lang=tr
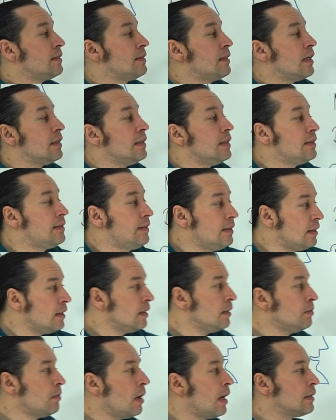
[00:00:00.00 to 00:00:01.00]

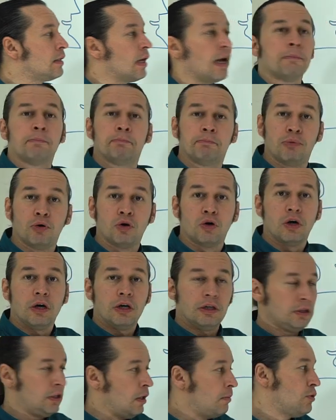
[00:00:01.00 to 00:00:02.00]
Tanıdığım adam bu
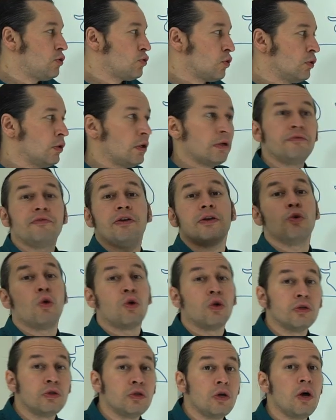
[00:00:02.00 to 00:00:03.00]
demiş oluyorum ve ne
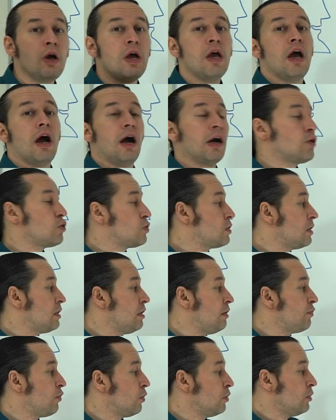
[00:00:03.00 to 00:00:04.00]
oluyor?
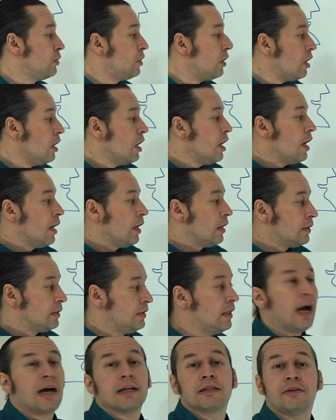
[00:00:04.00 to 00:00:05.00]
Akusatif oluyor.
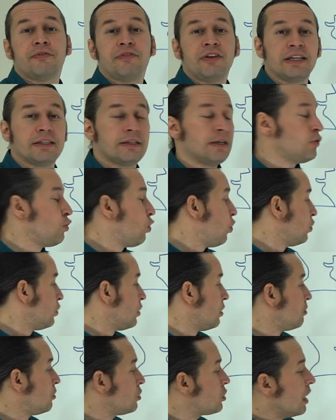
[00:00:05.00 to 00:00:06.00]
Datiflikte ne
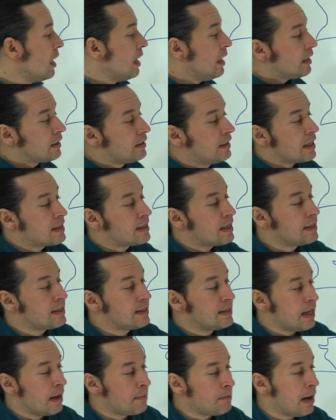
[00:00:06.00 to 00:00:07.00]
oluyormuş? Das
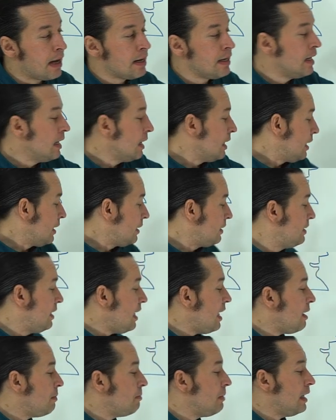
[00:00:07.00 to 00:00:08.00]
ist der Mann,
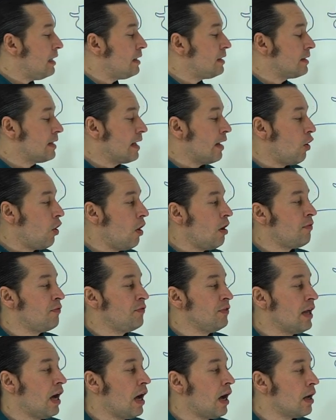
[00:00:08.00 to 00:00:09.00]
dem eşki
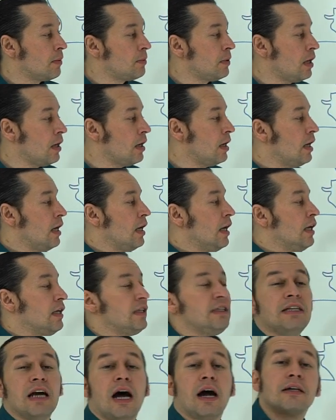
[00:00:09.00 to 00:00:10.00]
harfin habe,
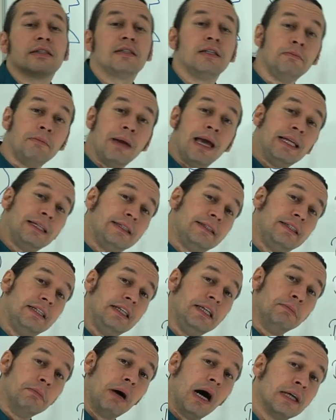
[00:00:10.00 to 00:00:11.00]
yardım
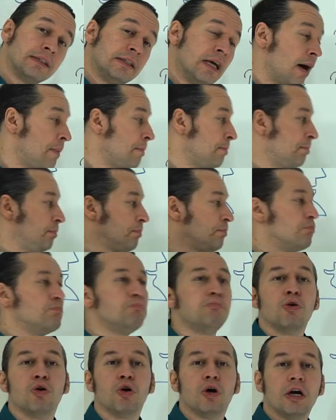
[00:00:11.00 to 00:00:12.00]
ettiğim adam
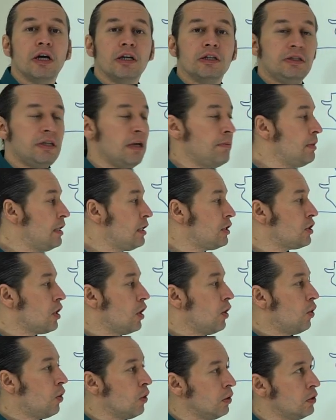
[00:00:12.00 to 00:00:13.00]
bu demiş
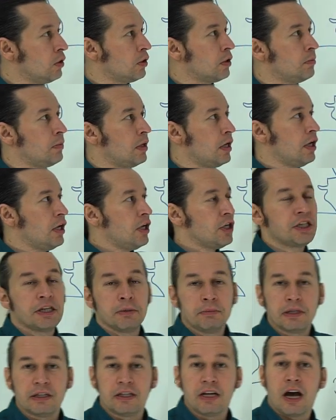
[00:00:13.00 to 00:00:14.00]
oluyorum.
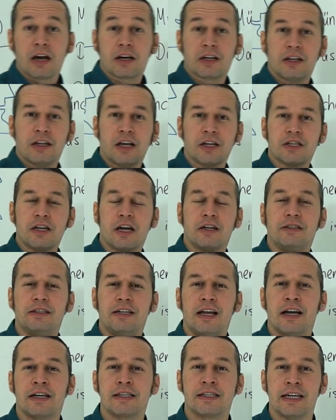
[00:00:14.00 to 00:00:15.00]
Şimdi de arkadaşlar
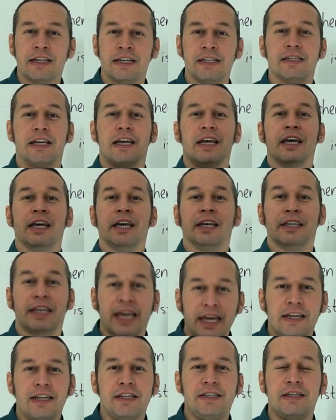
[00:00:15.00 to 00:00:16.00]
dilerseniz
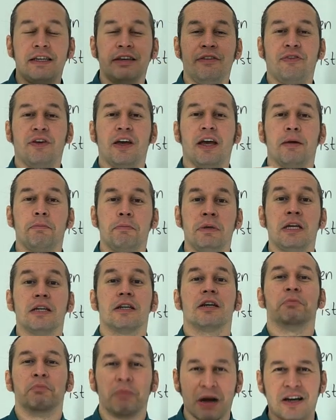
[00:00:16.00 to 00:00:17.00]
genitife
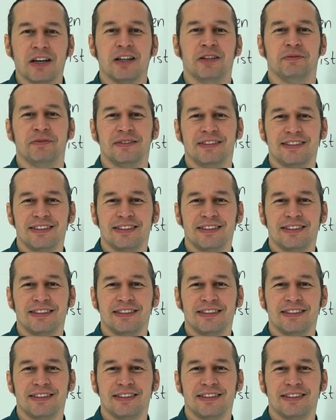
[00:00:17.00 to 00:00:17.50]
bir bakalım.